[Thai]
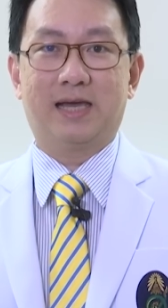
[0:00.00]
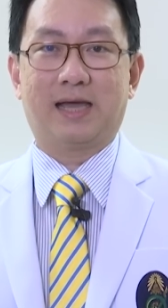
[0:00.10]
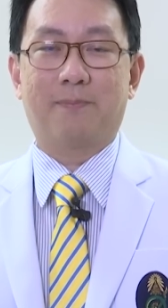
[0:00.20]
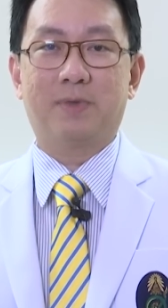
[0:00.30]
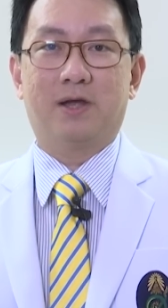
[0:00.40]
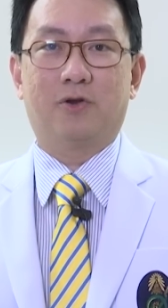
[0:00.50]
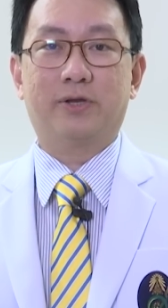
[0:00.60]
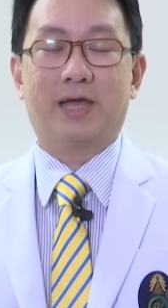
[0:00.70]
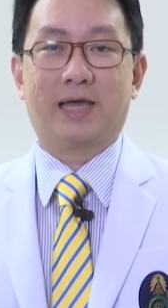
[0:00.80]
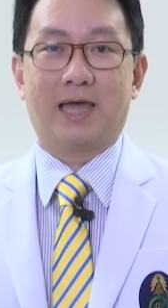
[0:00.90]
นะครับล
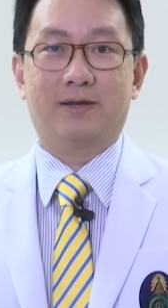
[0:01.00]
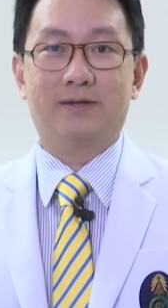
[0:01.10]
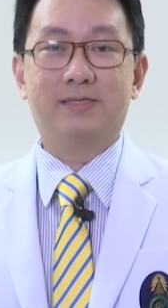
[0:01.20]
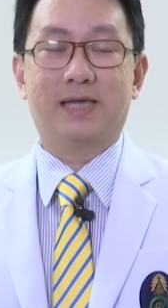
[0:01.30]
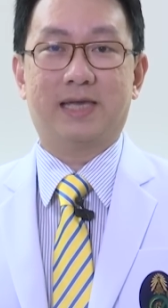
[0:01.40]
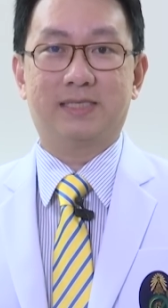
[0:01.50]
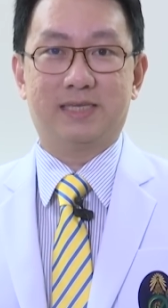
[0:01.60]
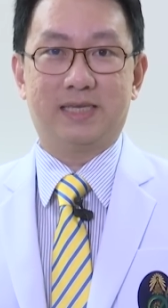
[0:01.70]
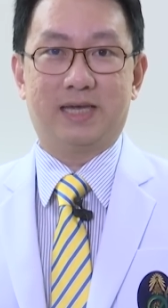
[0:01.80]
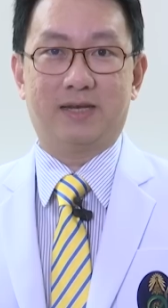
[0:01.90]
ดอาการคลื่นไส้อา
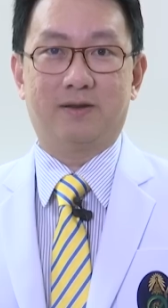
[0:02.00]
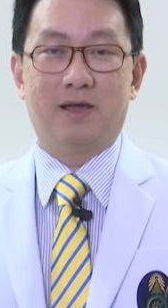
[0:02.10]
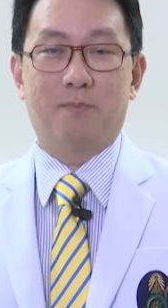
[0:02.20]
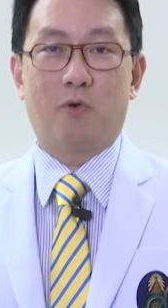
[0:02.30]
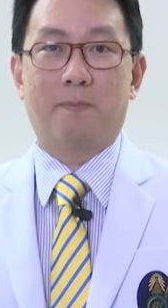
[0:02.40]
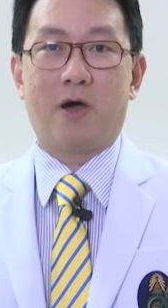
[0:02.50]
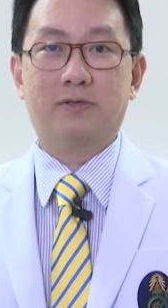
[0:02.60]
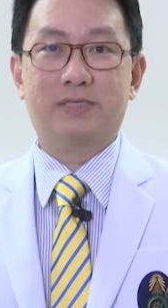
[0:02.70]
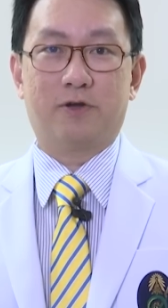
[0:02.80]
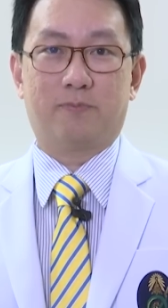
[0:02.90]
เจียนปกป้อ
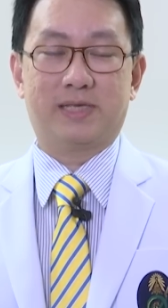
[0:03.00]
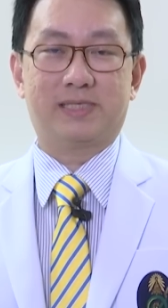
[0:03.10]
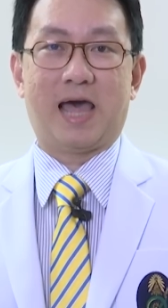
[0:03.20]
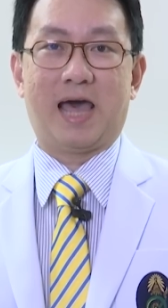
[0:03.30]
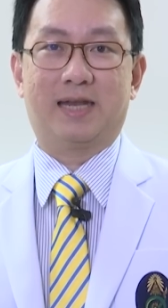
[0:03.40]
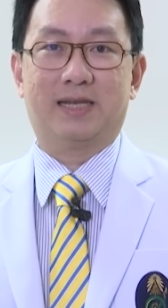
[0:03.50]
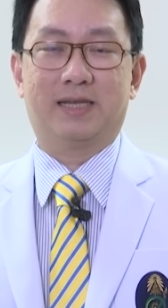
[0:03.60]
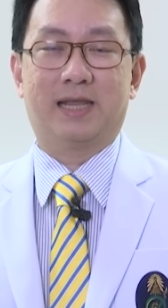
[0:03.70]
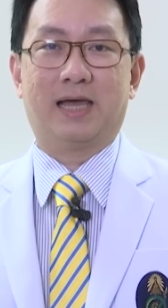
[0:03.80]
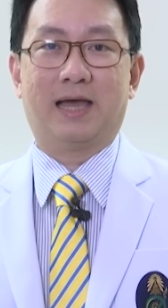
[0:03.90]
งเซลล์ประสาท
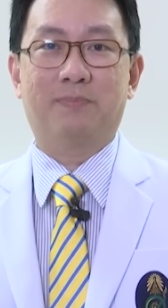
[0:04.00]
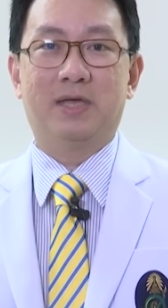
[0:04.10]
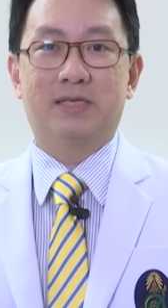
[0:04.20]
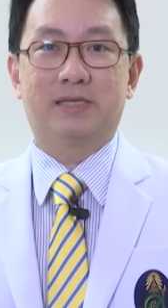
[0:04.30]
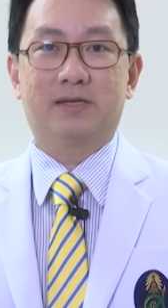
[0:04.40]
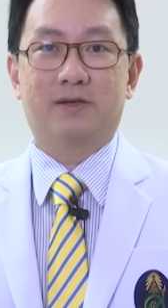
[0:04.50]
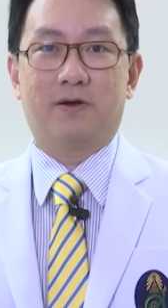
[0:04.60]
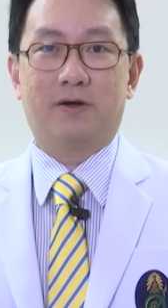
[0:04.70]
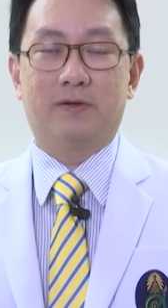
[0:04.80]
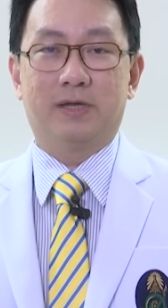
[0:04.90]
นะครับฉะนั้นก็